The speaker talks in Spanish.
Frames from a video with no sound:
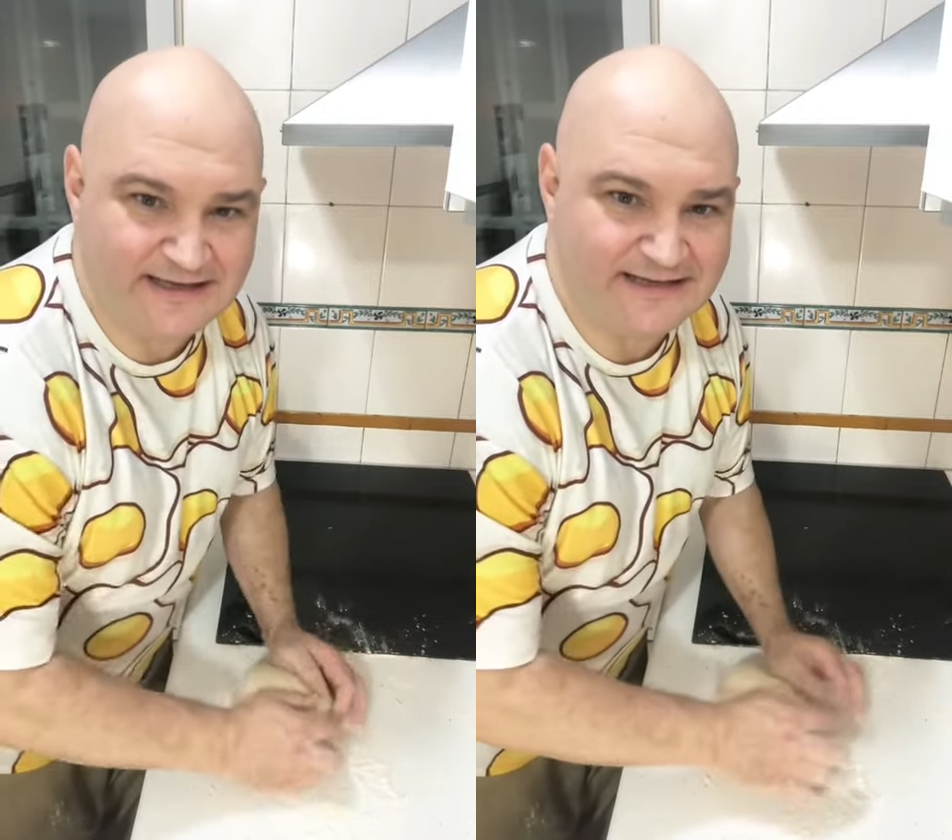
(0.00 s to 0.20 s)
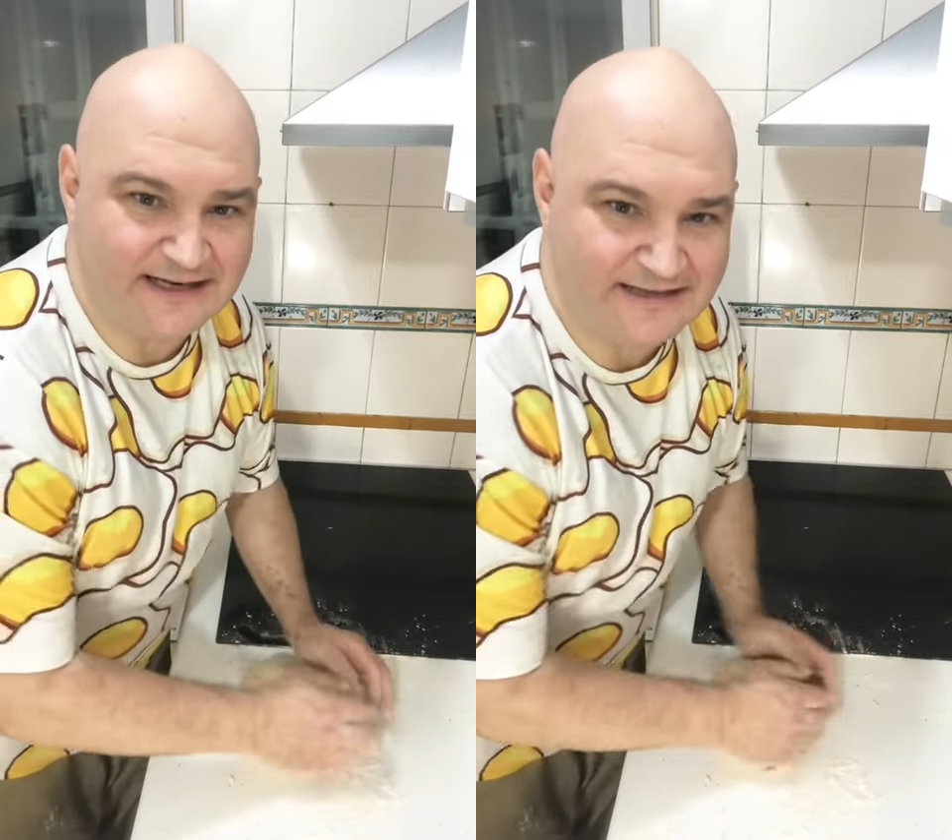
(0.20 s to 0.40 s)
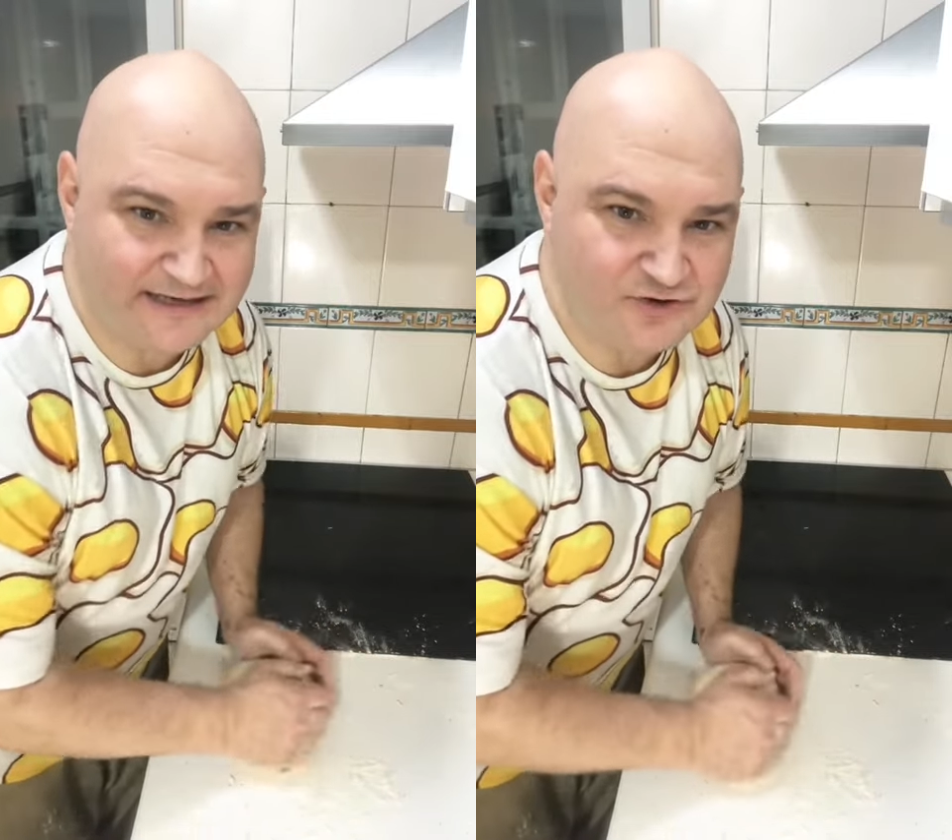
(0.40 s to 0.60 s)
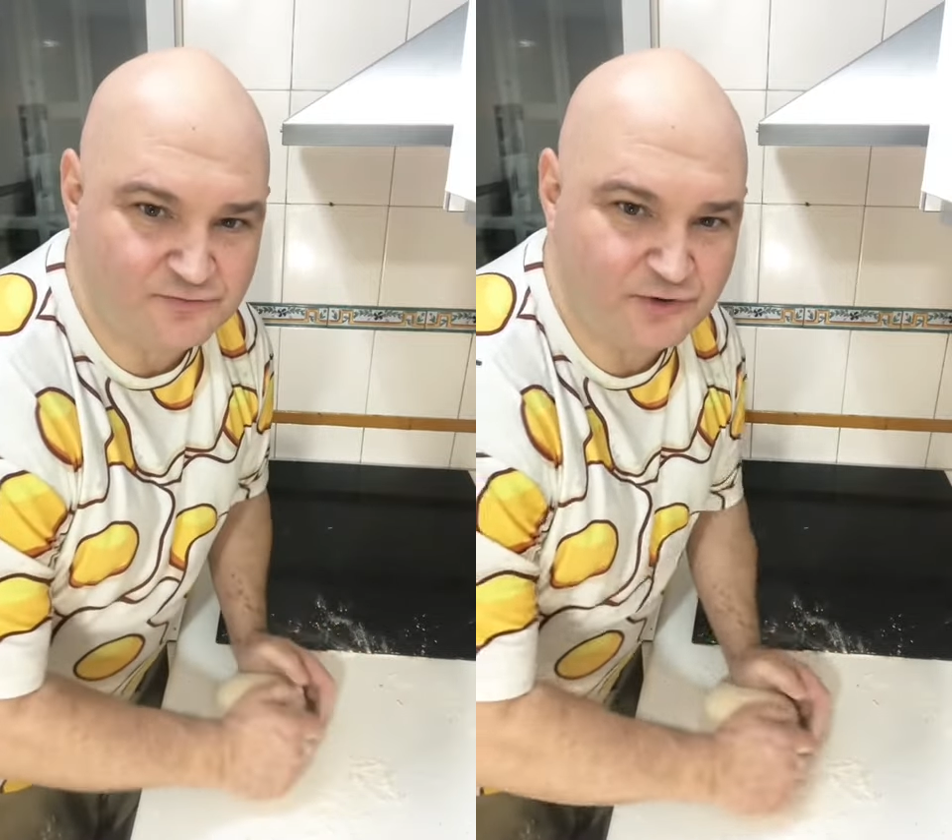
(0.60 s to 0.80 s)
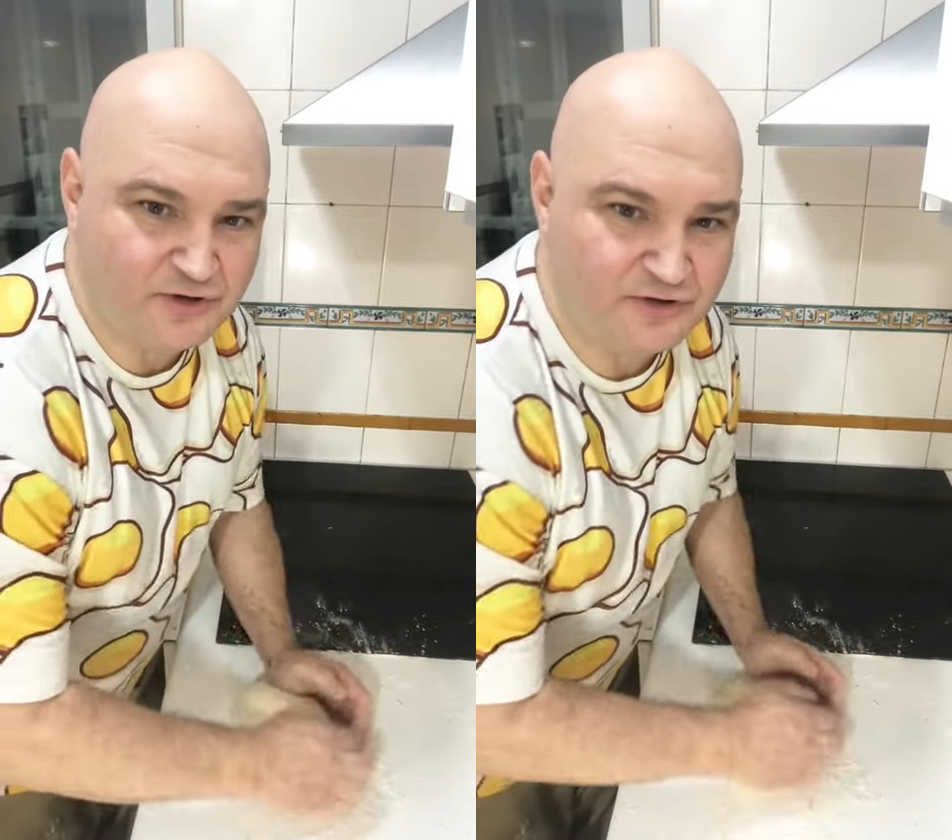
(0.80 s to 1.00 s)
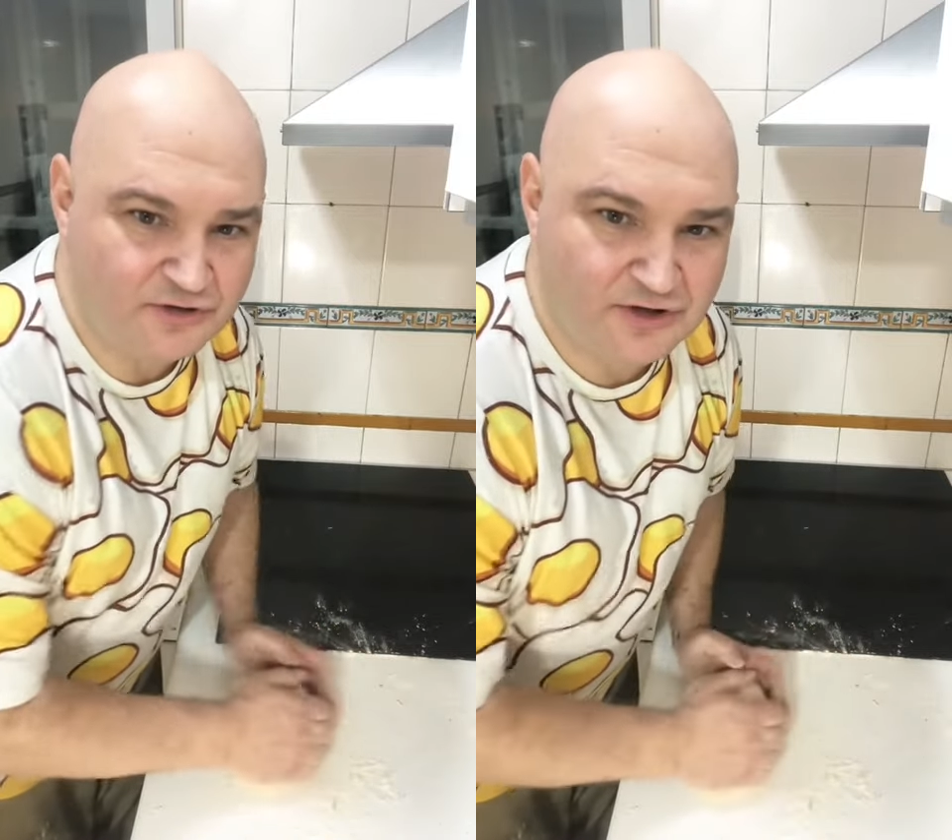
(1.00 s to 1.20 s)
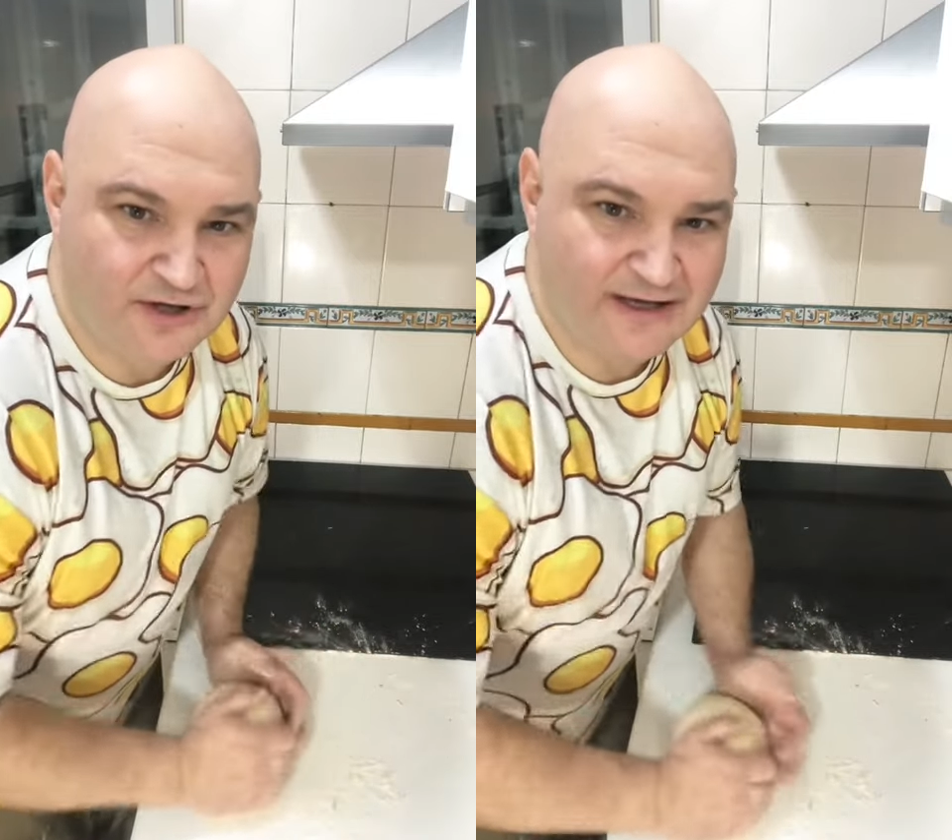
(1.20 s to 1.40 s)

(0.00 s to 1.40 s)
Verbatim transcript: y te la traes un poco